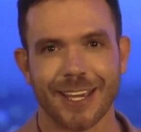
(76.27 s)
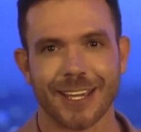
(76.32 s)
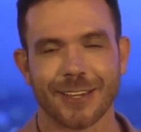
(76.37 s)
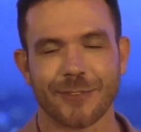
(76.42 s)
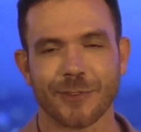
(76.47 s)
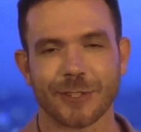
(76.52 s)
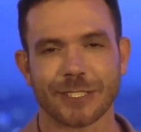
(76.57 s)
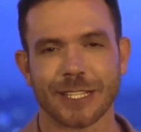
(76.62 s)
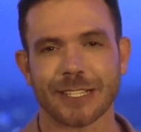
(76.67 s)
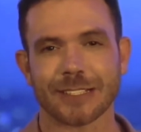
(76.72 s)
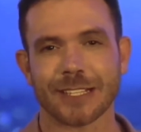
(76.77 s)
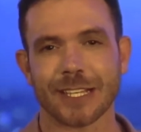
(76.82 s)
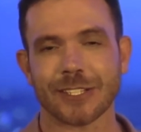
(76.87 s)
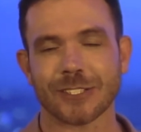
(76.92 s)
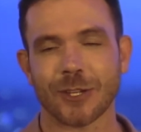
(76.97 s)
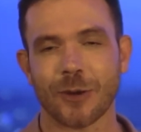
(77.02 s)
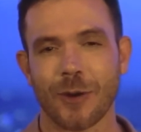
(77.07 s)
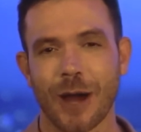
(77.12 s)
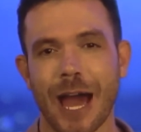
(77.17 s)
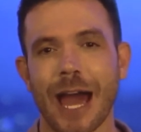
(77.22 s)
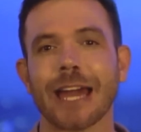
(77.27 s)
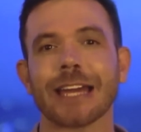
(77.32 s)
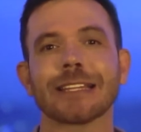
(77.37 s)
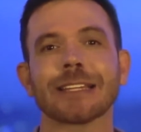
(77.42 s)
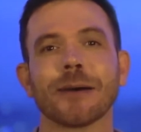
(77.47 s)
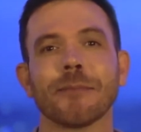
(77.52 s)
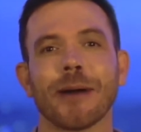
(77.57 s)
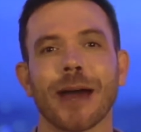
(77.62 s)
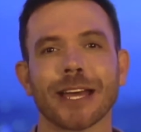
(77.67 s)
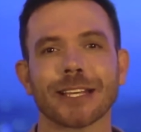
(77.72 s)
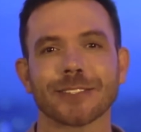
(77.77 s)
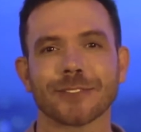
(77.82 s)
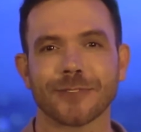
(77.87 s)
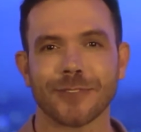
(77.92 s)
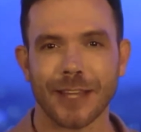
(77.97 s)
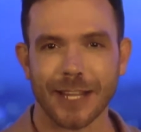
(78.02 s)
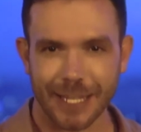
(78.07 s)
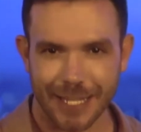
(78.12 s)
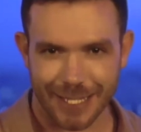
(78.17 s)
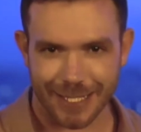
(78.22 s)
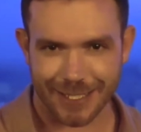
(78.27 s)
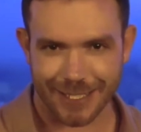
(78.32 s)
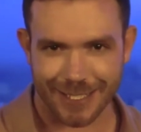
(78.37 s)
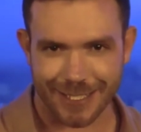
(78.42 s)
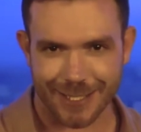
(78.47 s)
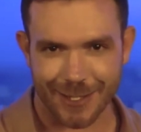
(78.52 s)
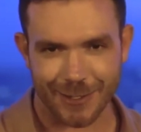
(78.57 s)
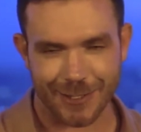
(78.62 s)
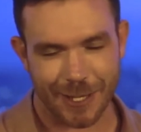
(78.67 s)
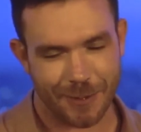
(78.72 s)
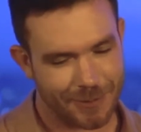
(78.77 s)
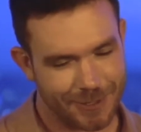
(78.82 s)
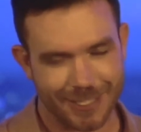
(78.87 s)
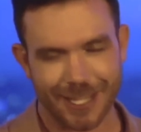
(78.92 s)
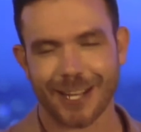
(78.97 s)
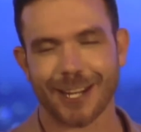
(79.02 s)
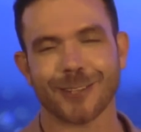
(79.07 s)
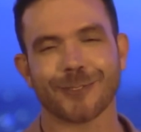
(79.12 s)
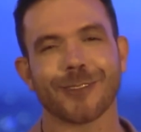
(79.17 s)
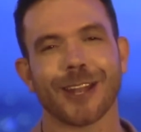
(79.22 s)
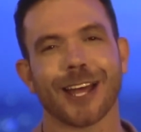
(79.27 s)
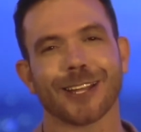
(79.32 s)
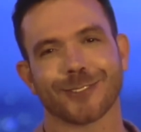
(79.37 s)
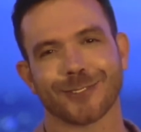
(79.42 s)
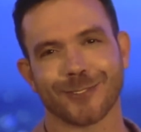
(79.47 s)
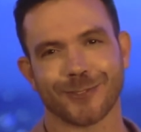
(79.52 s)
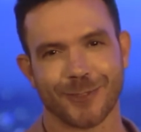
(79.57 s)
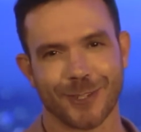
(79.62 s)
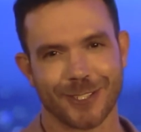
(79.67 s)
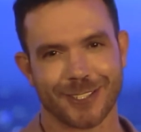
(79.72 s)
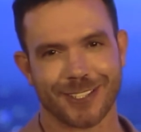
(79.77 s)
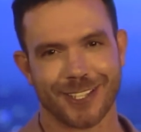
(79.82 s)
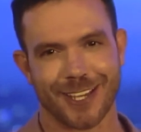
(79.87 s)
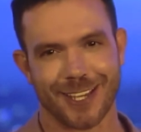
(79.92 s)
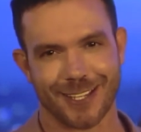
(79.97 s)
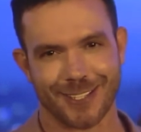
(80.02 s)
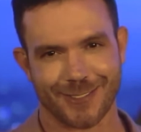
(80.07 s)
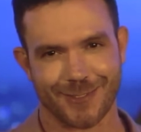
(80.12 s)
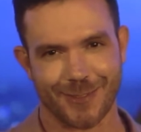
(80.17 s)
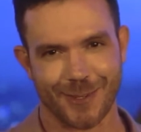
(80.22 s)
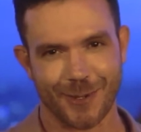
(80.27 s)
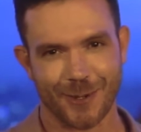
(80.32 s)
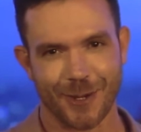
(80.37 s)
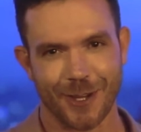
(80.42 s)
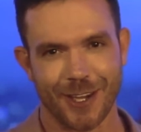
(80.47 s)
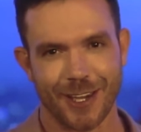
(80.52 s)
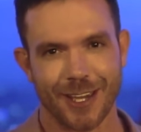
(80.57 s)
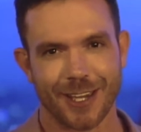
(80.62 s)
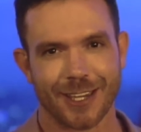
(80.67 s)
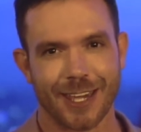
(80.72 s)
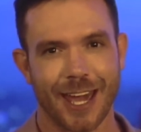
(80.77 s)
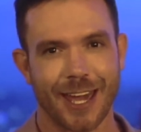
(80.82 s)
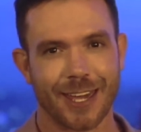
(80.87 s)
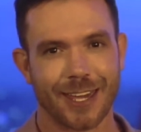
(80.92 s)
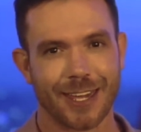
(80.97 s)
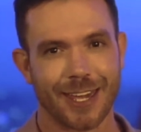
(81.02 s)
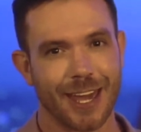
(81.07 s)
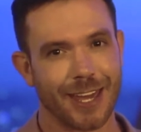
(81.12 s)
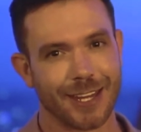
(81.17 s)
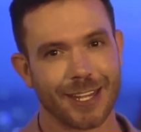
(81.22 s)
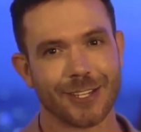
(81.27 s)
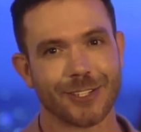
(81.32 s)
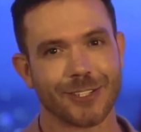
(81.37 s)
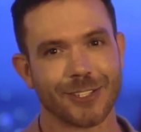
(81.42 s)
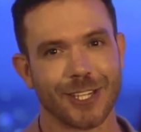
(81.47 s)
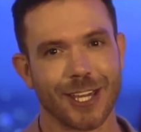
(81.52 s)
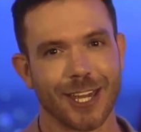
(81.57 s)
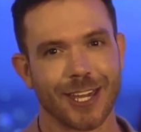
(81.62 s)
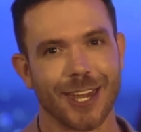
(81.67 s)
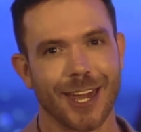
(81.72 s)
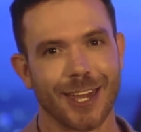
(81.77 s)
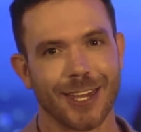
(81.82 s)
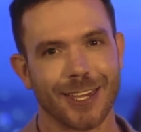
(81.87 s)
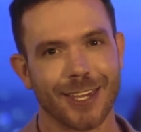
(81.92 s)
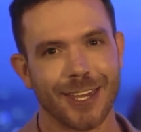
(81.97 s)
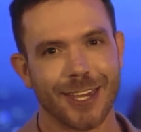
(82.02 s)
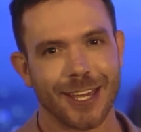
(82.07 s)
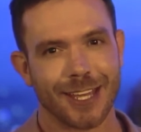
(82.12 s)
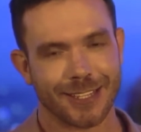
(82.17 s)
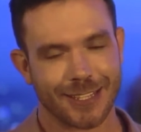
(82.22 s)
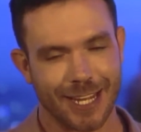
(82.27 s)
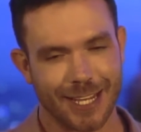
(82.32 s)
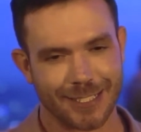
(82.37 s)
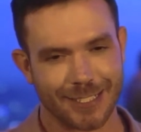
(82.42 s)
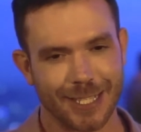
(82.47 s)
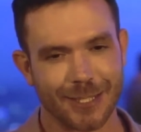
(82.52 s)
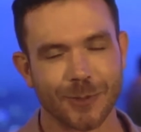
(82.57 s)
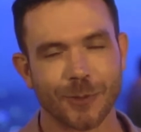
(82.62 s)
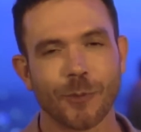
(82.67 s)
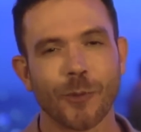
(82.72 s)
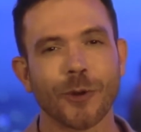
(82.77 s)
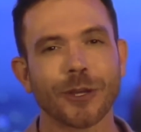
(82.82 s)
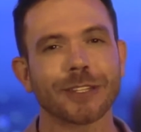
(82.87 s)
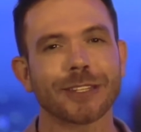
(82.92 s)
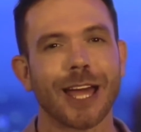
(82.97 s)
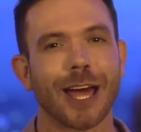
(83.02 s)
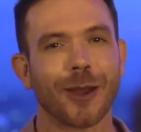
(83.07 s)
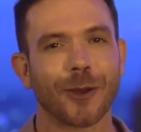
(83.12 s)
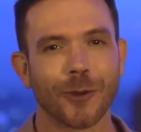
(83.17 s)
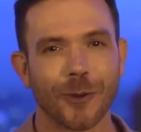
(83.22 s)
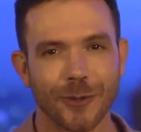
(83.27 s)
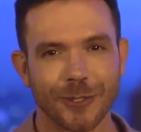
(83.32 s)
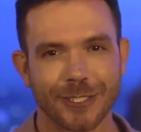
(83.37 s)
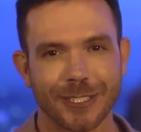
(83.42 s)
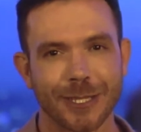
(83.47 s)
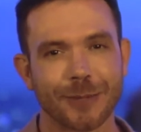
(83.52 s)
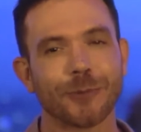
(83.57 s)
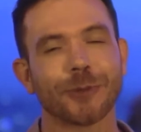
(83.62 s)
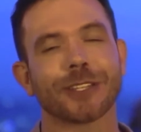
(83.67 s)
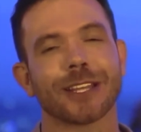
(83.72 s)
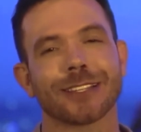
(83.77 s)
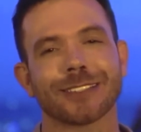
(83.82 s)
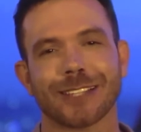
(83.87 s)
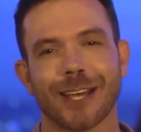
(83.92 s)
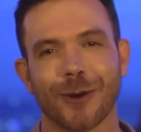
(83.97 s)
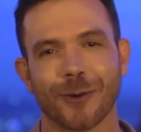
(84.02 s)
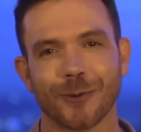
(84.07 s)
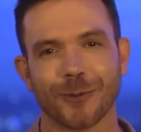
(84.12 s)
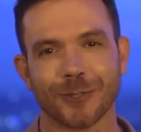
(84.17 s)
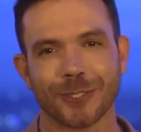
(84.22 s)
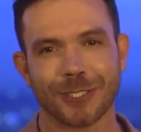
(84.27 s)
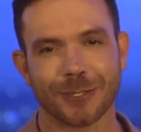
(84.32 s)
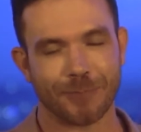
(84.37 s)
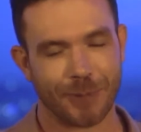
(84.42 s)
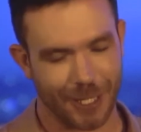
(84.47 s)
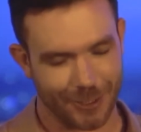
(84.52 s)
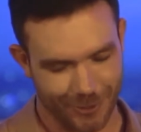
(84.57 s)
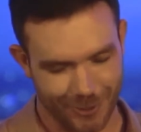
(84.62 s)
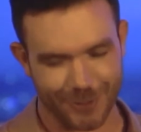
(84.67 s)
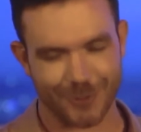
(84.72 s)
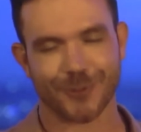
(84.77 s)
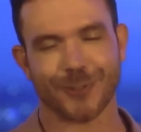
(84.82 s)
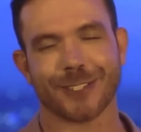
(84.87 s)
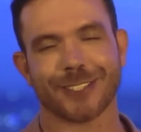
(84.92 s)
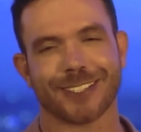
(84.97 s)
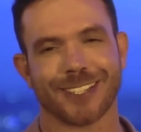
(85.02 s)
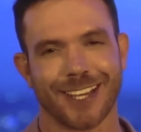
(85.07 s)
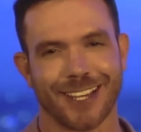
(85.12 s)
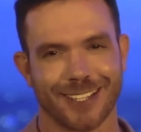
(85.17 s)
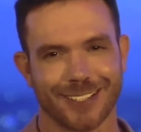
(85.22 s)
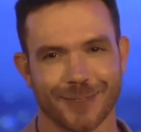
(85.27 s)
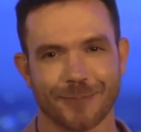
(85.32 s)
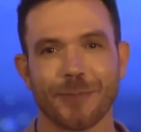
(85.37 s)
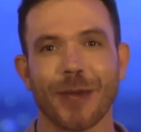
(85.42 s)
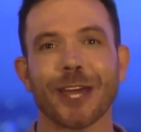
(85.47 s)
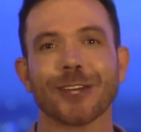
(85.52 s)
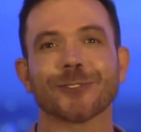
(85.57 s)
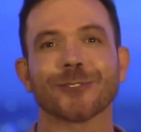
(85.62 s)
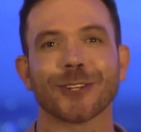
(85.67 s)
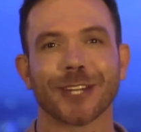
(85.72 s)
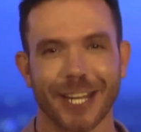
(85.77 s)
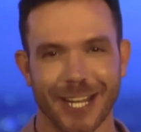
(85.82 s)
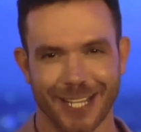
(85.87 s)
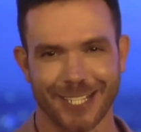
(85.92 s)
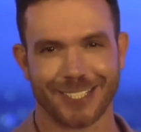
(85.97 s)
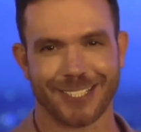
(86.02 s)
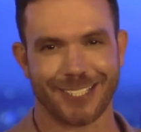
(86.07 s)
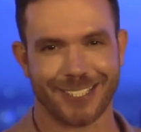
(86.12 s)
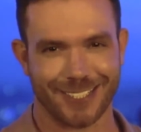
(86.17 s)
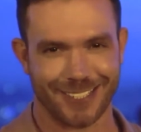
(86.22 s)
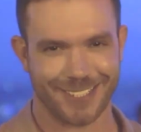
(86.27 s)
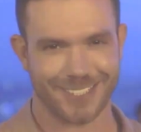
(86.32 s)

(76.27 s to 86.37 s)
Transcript: Que vocês sejam ainda mais felizes. Eu sempre estarei do lado de vocês, viu? Que a Yarin chegue aí trazendo muita luz e muita saúde para todos vocês. Beijo grande.